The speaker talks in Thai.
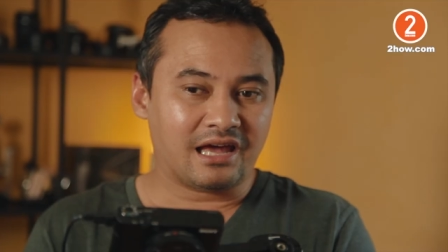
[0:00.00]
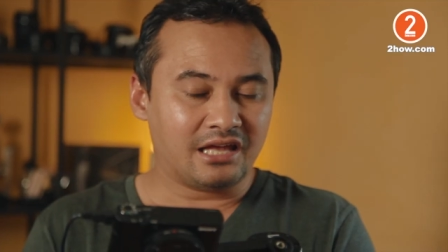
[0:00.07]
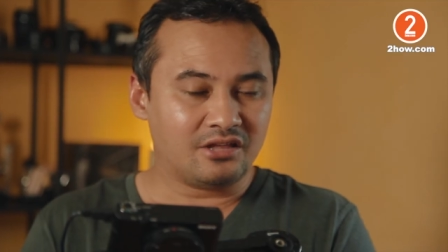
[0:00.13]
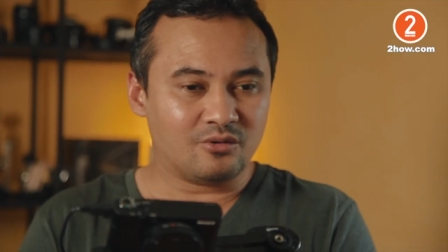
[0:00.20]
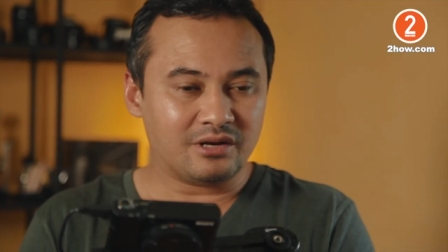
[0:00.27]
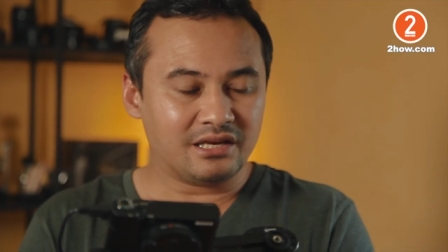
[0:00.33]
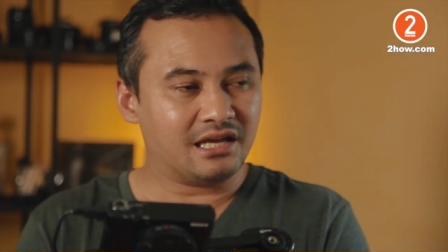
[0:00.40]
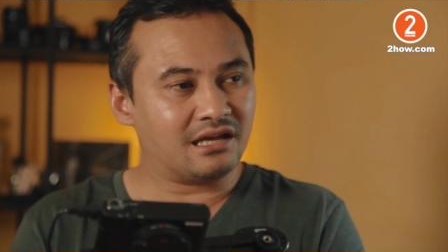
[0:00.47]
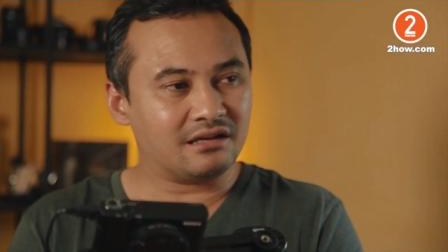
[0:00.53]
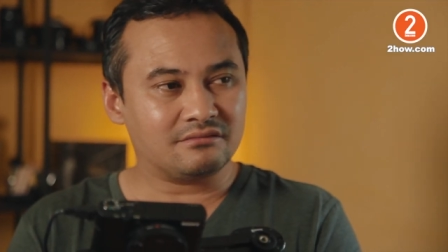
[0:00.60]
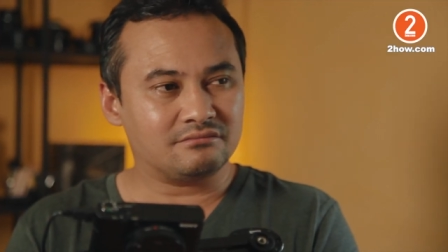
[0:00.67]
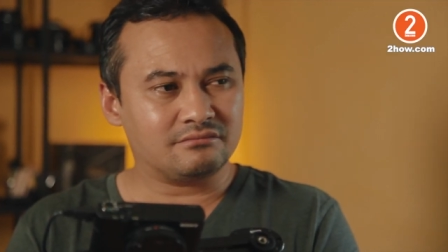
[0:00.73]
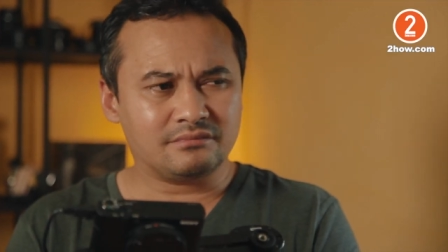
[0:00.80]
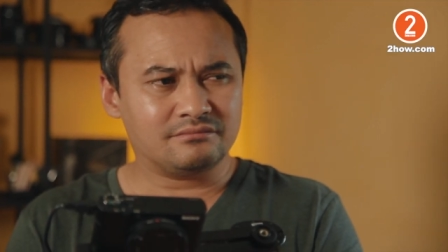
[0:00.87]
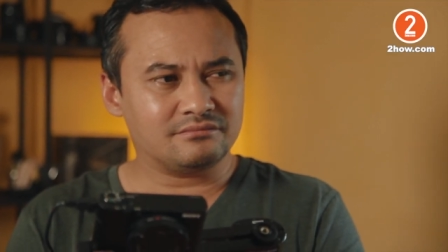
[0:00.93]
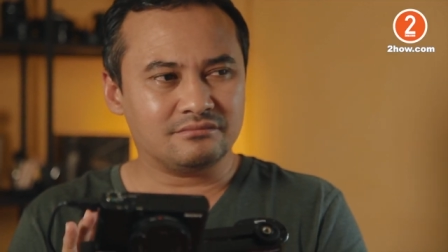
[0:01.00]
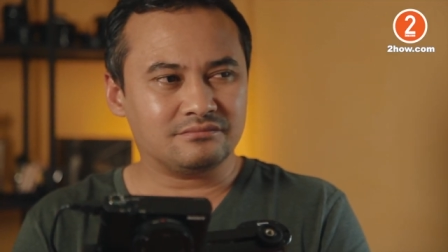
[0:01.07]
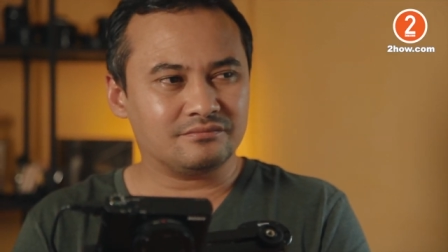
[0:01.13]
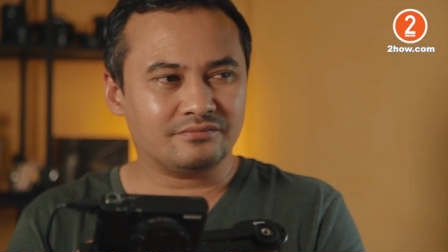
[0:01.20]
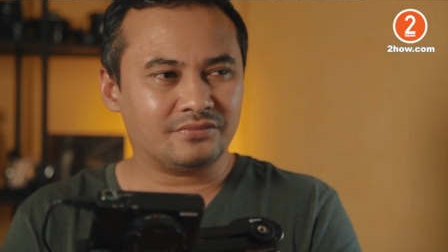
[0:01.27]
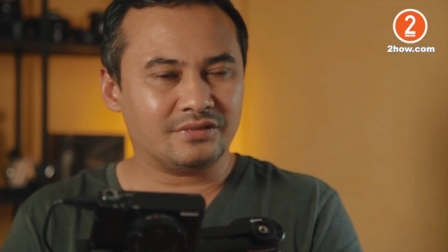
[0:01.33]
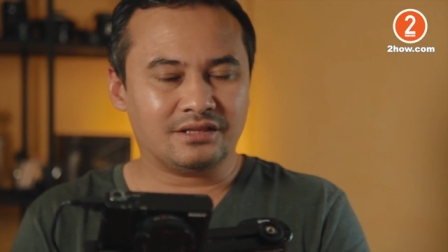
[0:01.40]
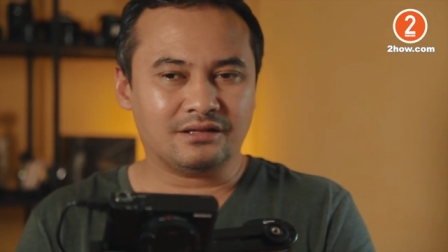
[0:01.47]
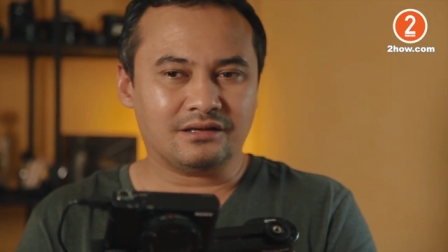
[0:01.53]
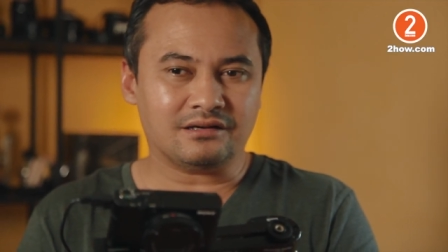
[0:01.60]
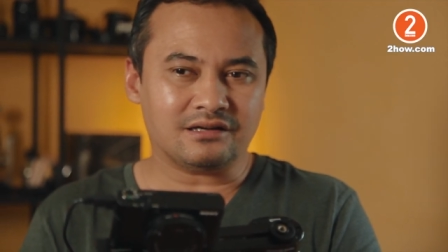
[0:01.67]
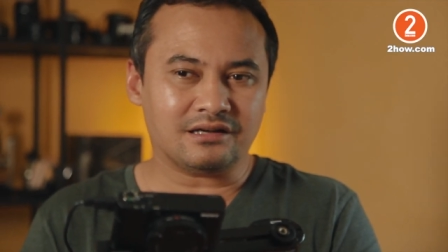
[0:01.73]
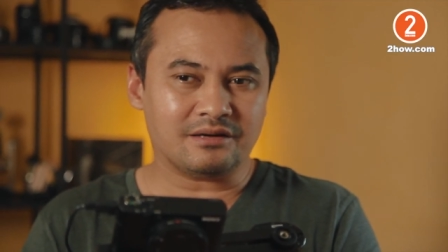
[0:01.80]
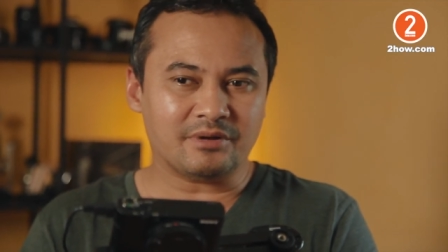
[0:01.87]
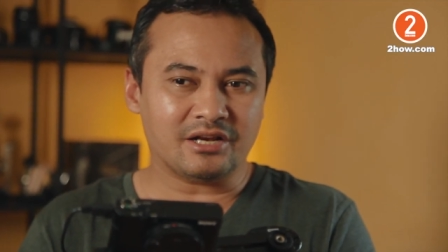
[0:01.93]
ไอตัวเนี้ย
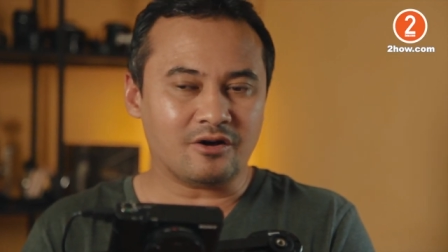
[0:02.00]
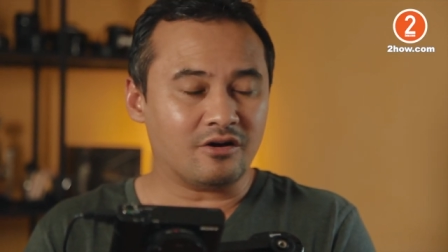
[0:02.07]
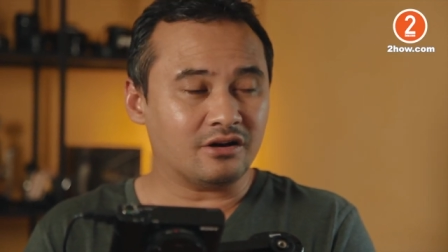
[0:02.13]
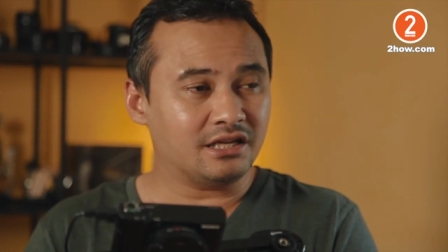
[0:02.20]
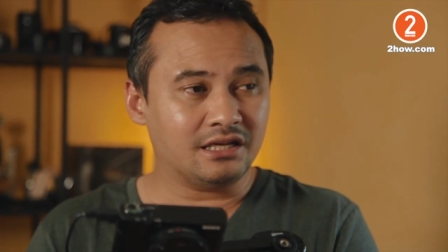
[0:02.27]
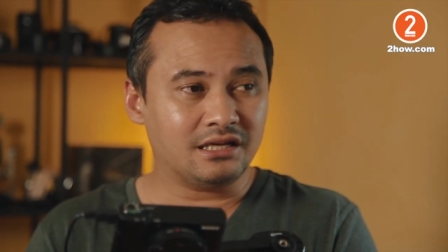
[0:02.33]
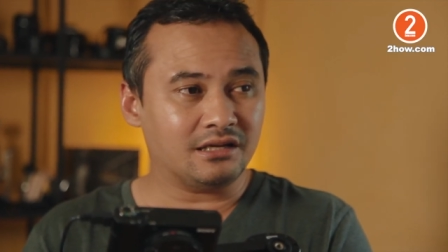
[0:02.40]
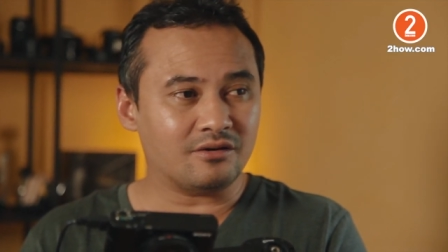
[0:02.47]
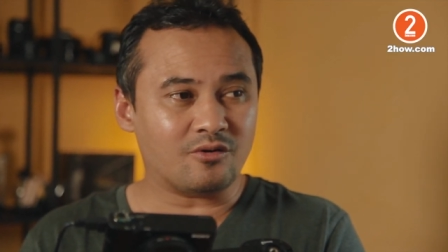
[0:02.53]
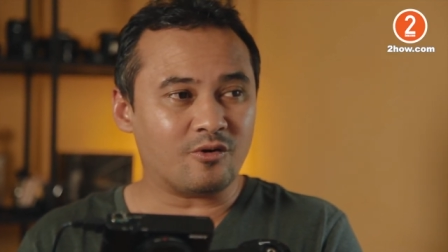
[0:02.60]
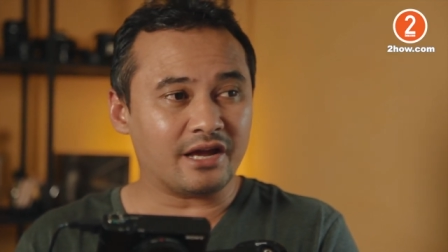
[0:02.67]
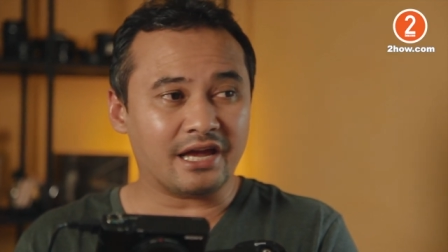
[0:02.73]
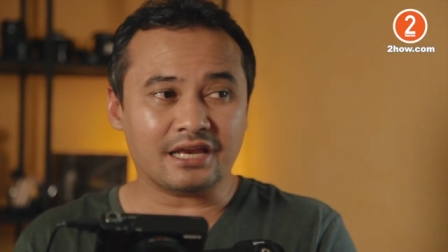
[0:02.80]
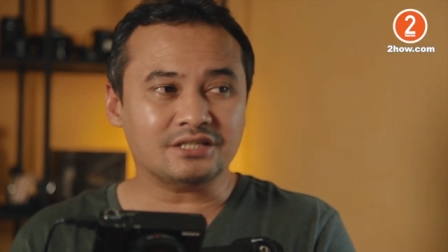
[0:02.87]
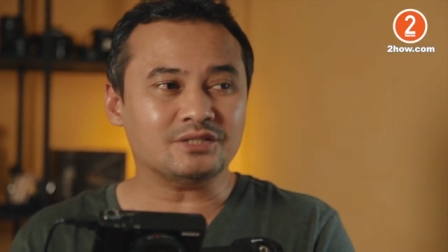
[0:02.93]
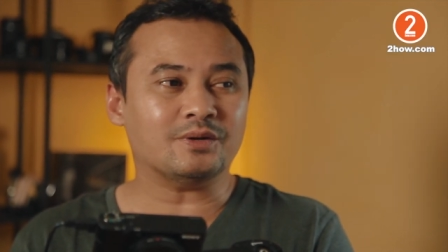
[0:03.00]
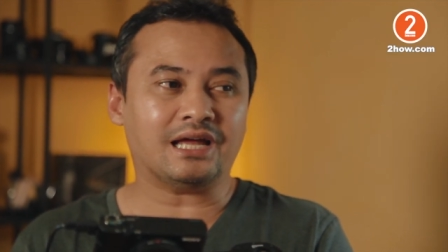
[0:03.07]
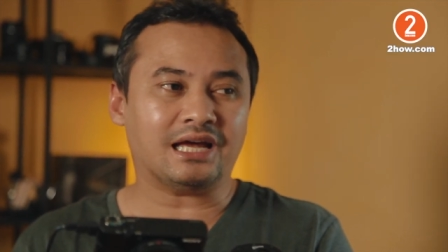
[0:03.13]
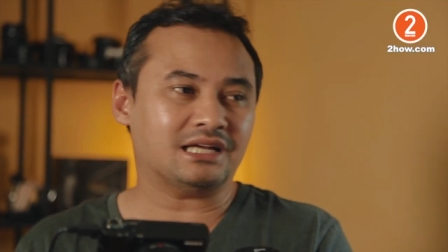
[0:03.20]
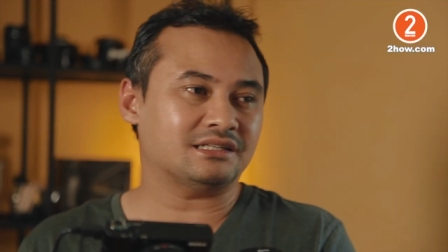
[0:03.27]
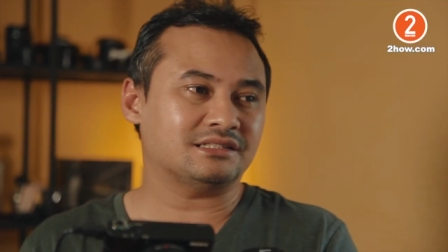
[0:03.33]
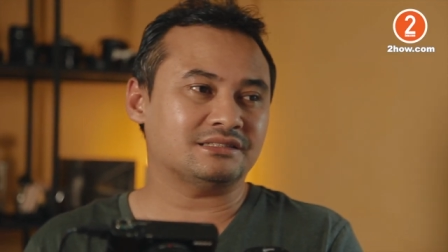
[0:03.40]
เเป็นกล้องที่โอเคที่สุดละ